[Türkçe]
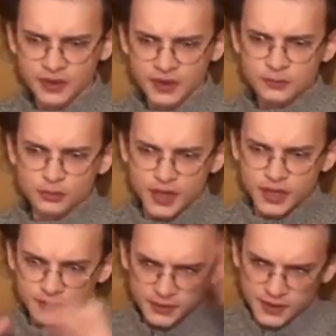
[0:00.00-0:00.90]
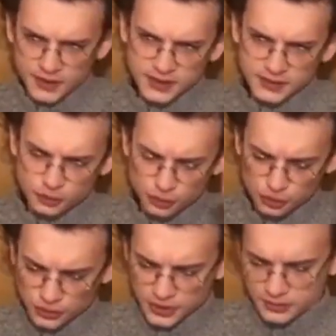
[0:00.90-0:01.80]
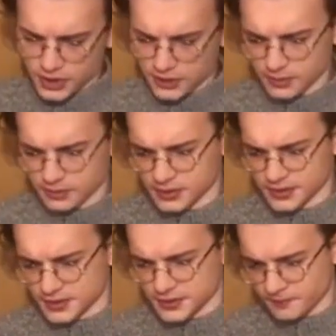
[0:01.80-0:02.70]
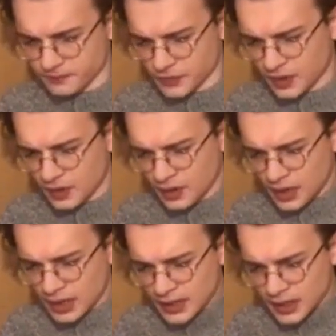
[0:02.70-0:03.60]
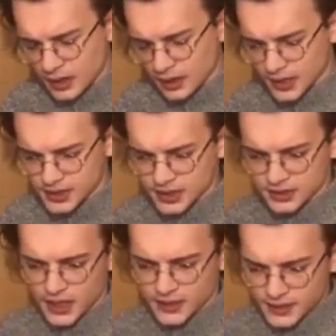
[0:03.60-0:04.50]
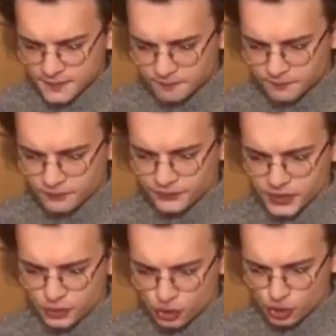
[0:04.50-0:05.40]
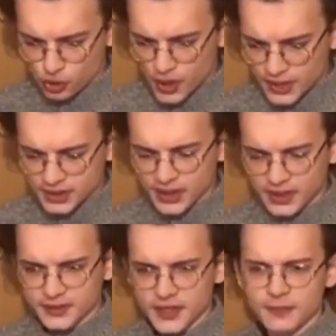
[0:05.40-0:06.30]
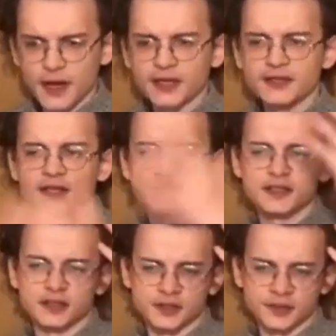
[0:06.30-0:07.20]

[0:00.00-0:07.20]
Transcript: Bu bağlamda vahdeli vücutçuluk gibi şey yapabilirsiniz. Ancak Tanrı şu anda tam halinde değildir.